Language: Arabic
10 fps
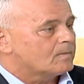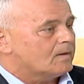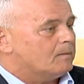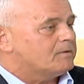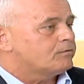
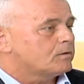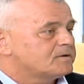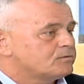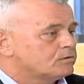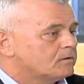عمل
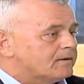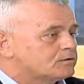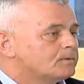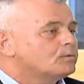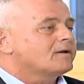فورماسيون دي
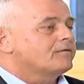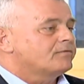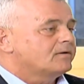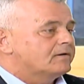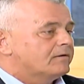شو بده
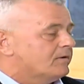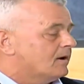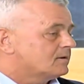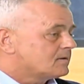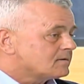يكفي في
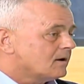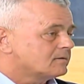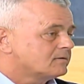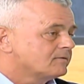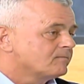اختصاصات
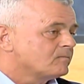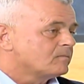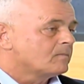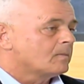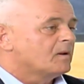
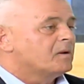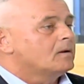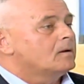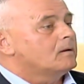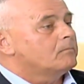بده يختار